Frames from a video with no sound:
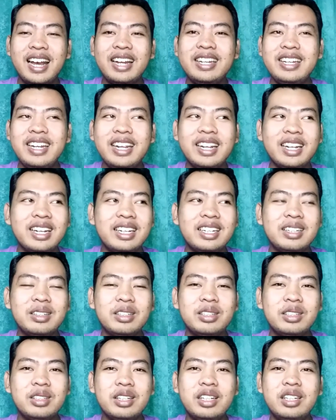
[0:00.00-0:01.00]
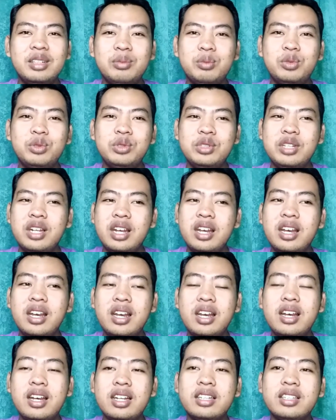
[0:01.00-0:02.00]
nggak ada yang uh,
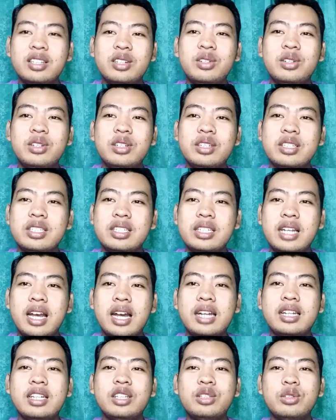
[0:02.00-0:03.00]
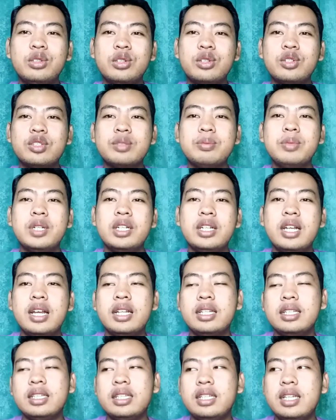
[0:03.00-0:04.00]
muda terus hari itu terus
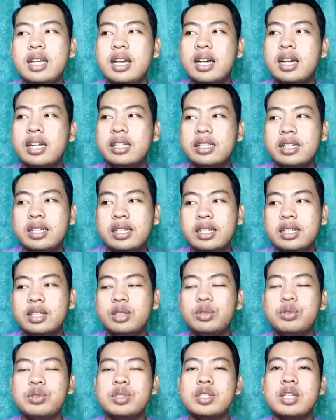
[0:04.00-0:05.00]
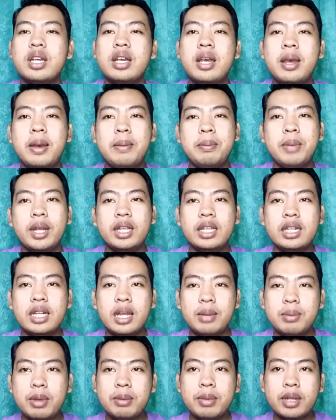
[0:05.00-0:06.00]
berganti hari terus
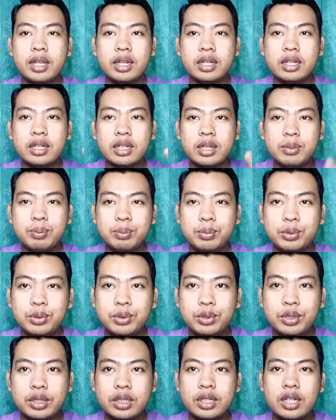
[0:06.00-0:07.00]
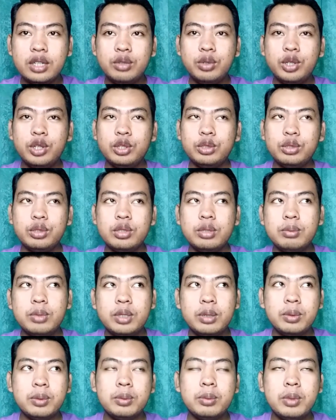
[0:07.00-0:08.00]
makin lama makin keriput dan Wirin
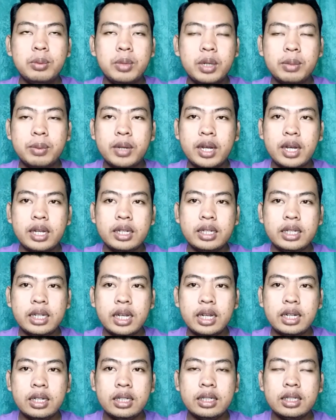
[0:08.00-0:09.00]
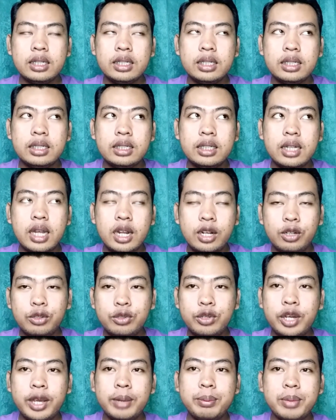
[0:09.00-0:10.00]
tuh beberapa hari yang
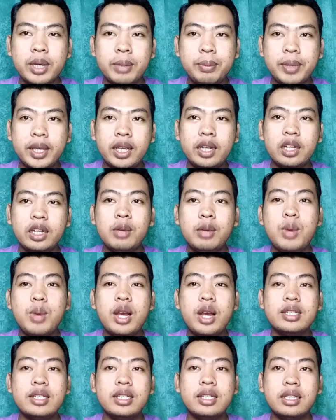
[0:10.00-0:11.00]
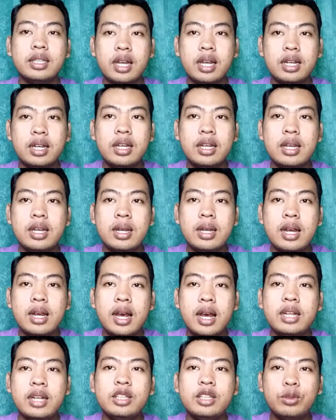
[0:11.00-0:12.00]
lalu emang pengen ngebahas tentang
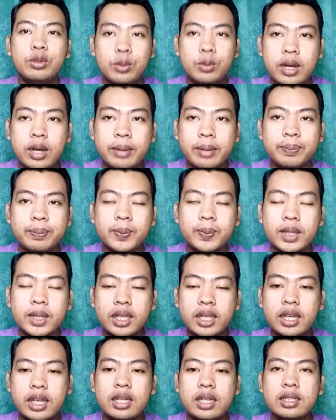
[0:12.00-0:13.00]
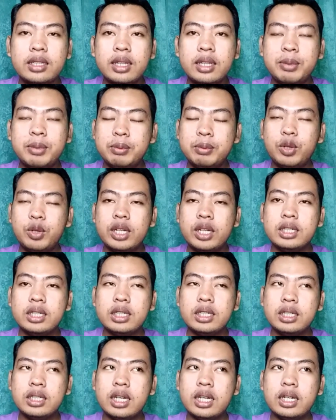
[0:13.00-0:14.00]
hari tua ya tapi
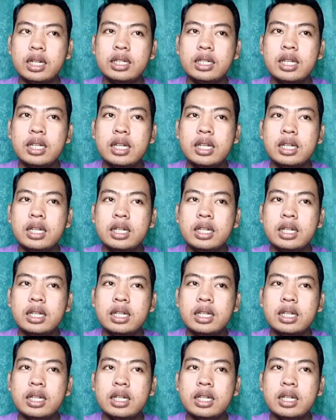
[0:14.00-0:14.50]
bukan tentang